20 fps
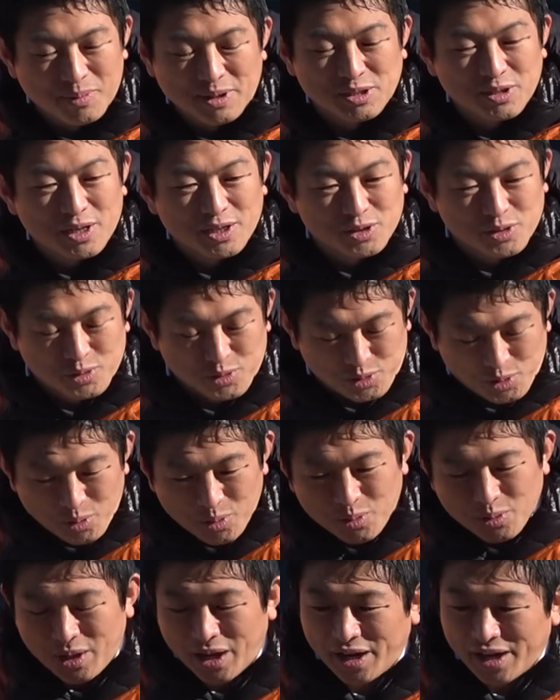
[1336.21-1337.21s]
まあそれは相
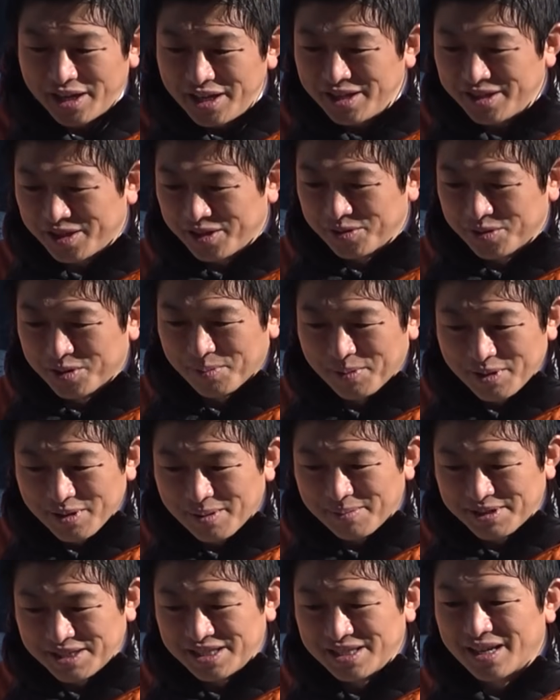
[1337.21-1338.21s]
互だからいいっていう人もいる
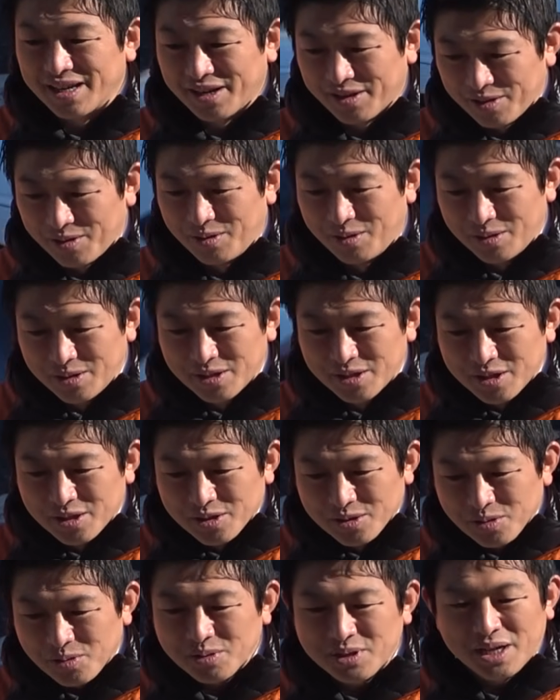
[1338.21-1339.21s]
かもしれないけど、
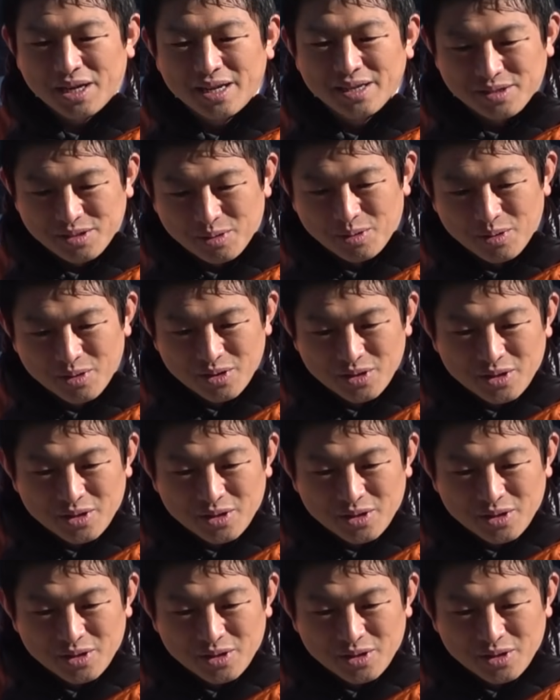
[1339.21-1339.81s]
そうじゃないんですよ。